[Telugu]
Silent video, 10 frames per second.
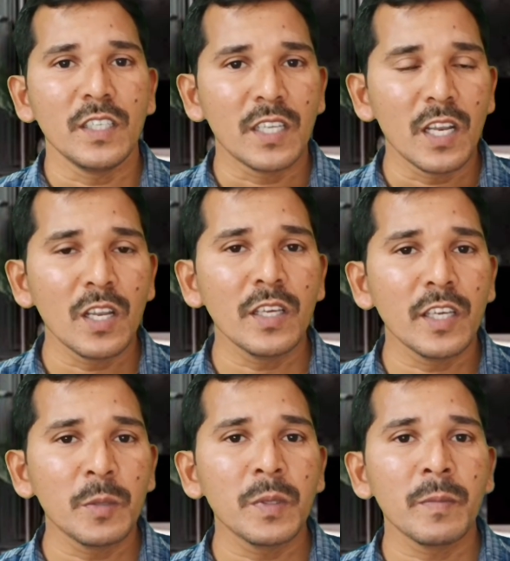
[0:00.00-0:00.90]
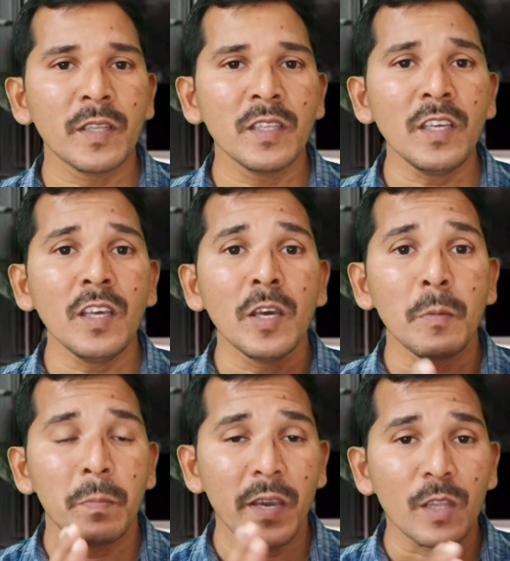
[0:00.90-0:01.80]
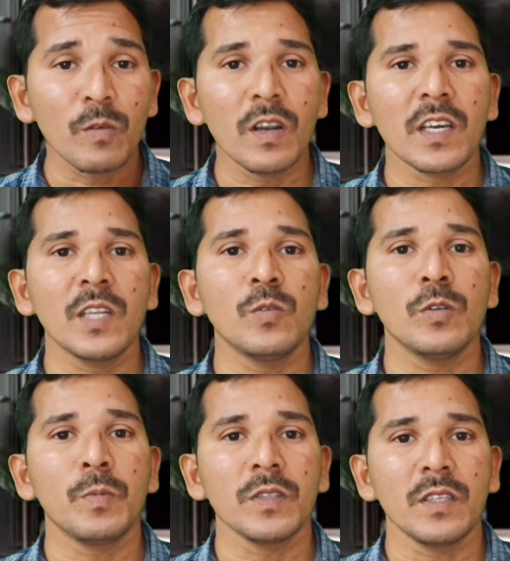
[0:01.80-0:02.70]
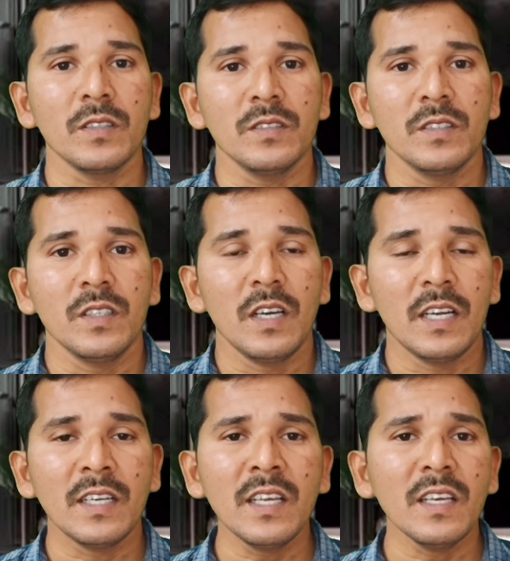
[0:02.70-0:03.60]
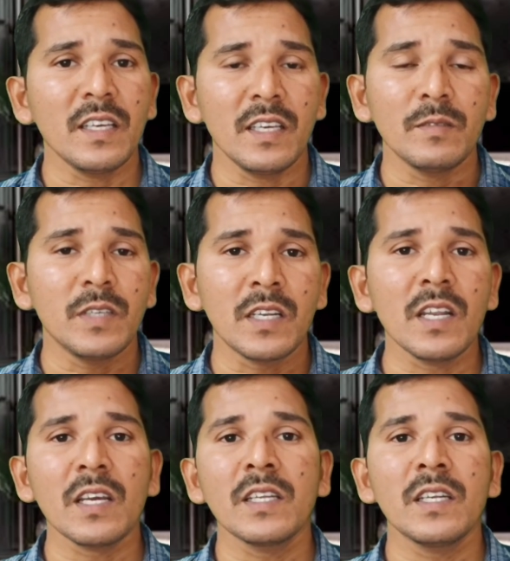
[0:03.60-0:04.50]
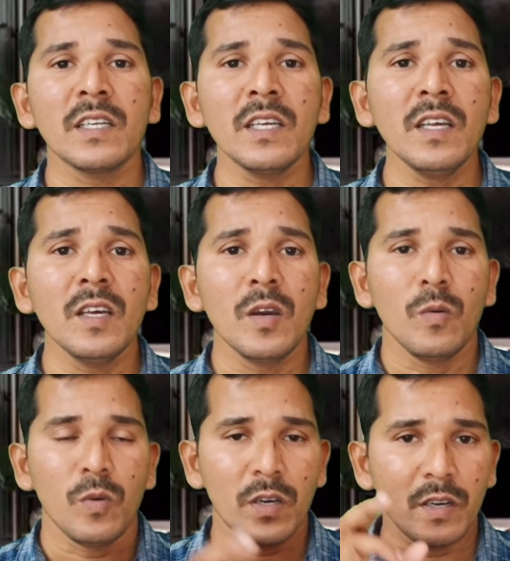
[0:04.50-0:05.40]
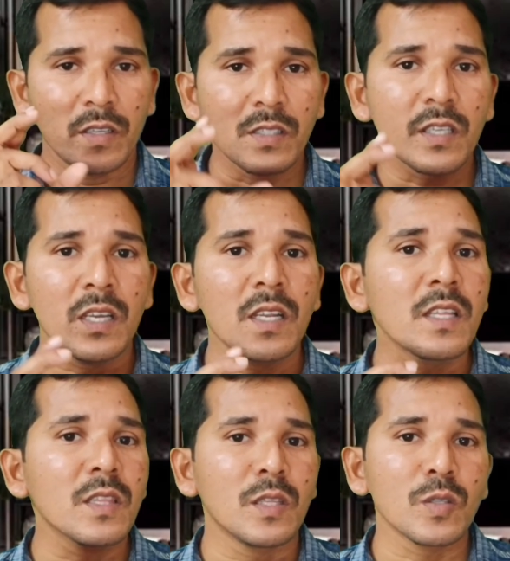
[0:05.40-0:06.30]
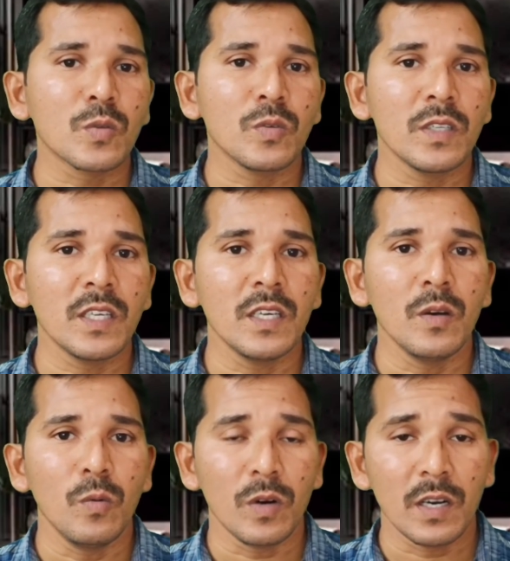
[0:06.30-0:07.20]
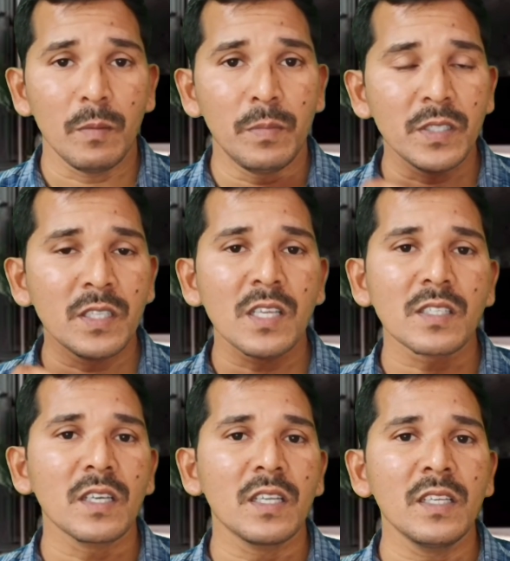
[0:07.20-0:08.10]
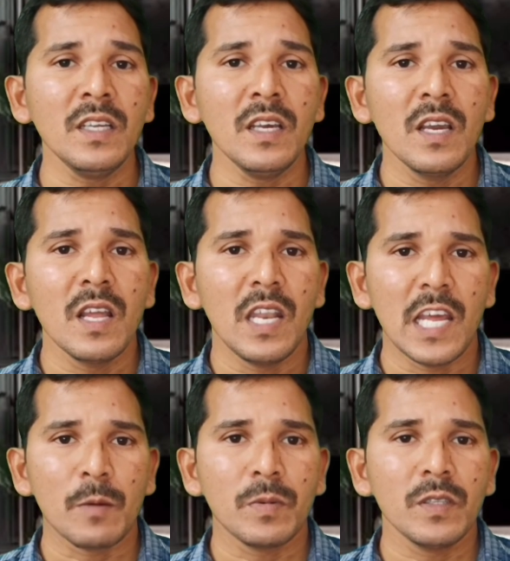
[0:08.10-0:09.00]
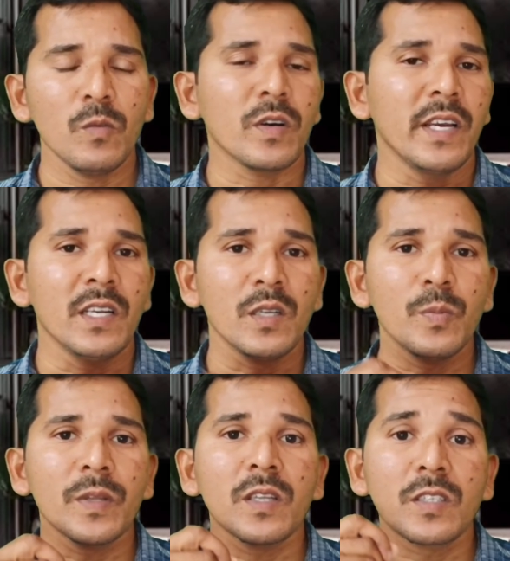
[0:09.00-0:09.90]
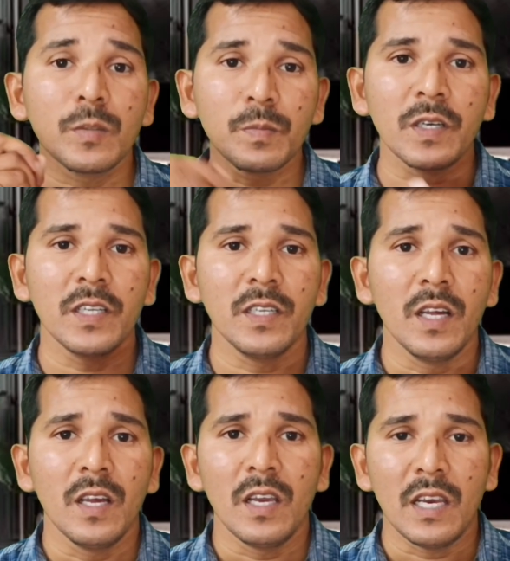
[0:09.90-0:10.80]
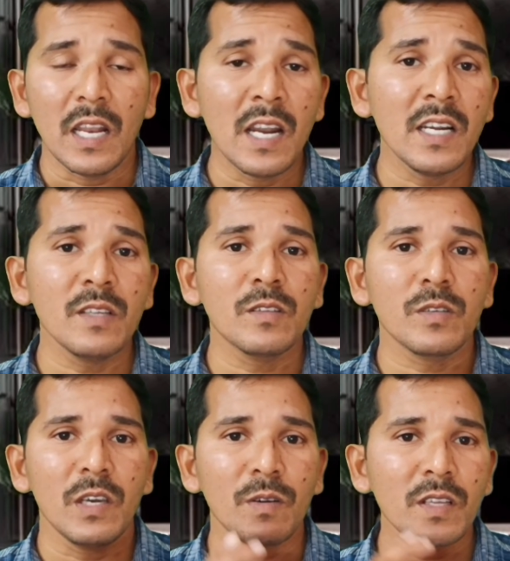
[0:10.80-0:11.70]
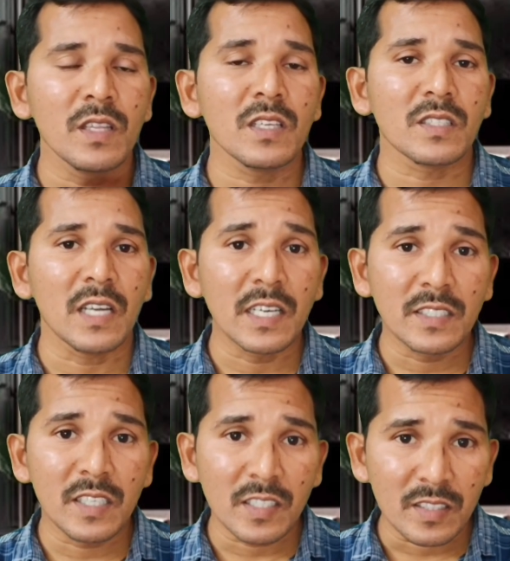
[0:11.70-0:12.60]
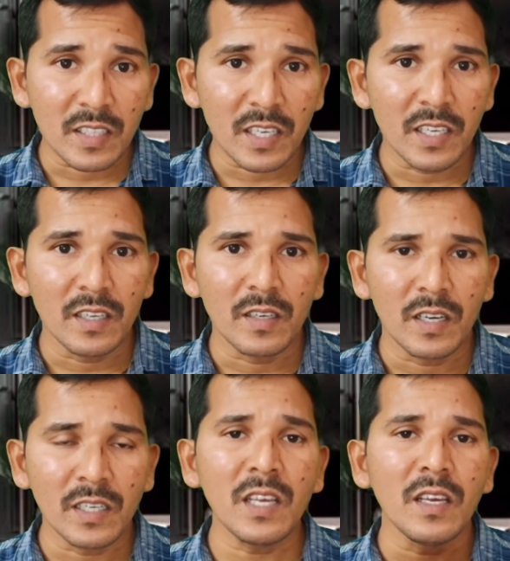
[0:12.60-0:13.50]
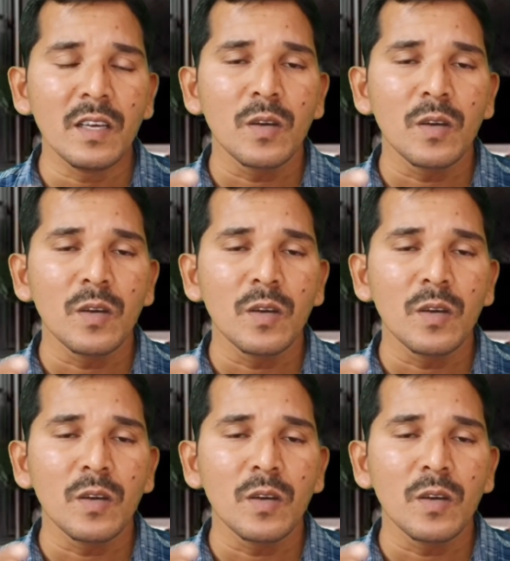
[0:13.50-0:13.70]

ఇటు వెళ్ళిన ఎనిమిది మంది పేదవాళ్ళుగానే ఉండిపోతారు అంటే ఏ జనరల్గా ఏంటంటే ఒక రిస్క్ అనేది తీసుకుని ఒక బిజినెస్ కానీ లేకపోతే ఒక ఎంటర్ప్రినర్షిప్ కానీ ఎలాంటిదో ఎవరైనా స్టార్ట్ చేస్తే అంటే